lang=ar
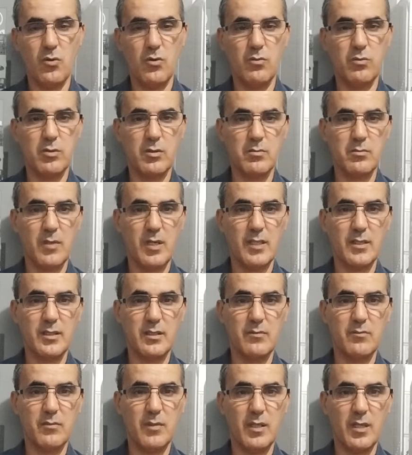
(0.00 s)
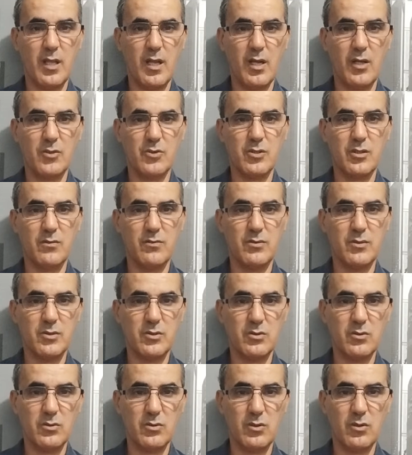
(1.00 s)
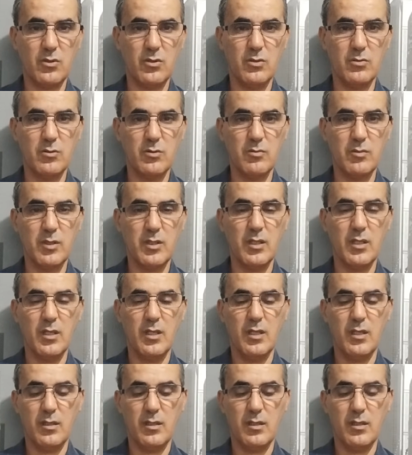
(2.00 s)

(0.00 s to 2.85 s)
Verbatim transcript: وبالماضي منع التلفزيون العمومي